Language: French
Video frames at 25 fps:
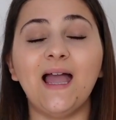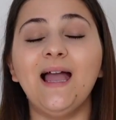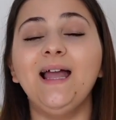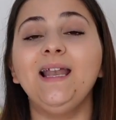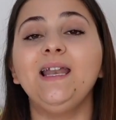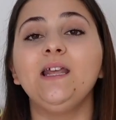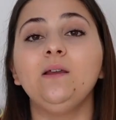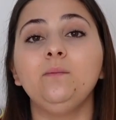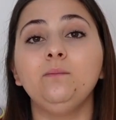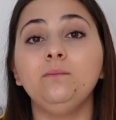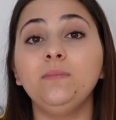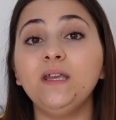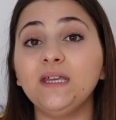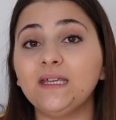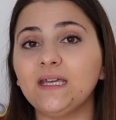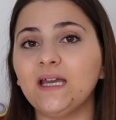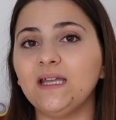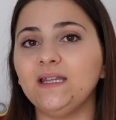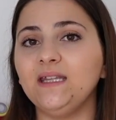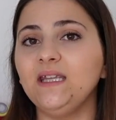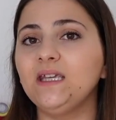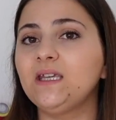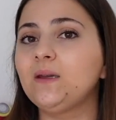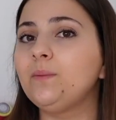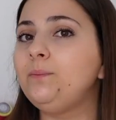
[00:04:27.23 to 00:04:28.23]
elle est
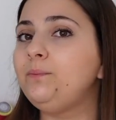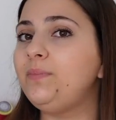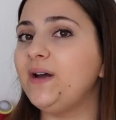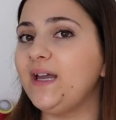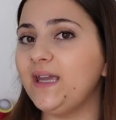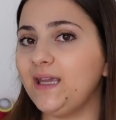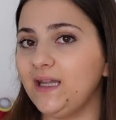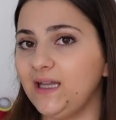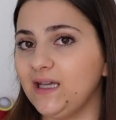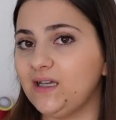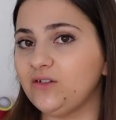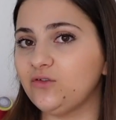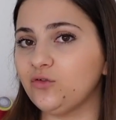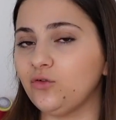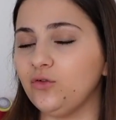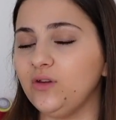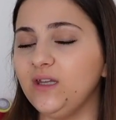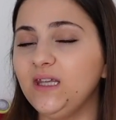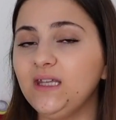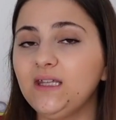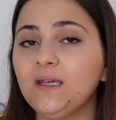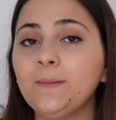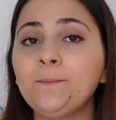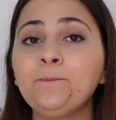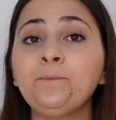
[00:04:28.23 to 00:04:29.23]
mécanique, pas
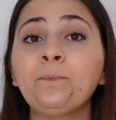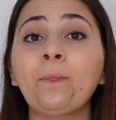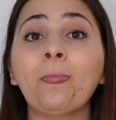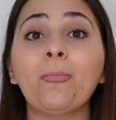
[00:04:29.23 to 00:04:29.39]
électronique,